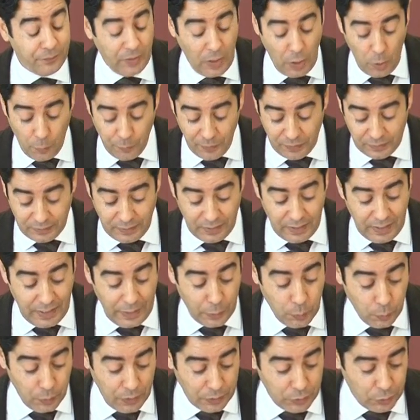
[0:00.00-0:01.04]
aumentan las
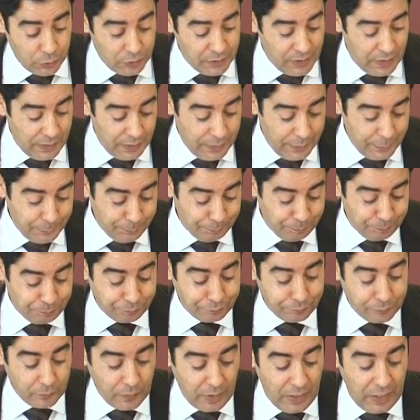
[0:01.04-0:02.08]
ayudas sociales,
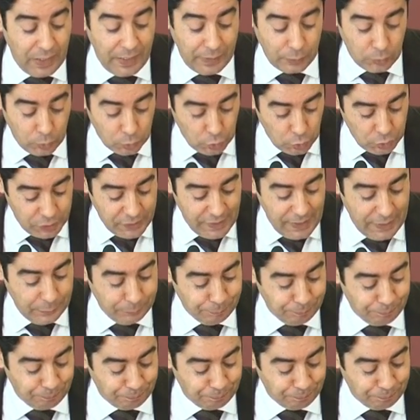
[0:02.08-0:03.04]
el gasto social,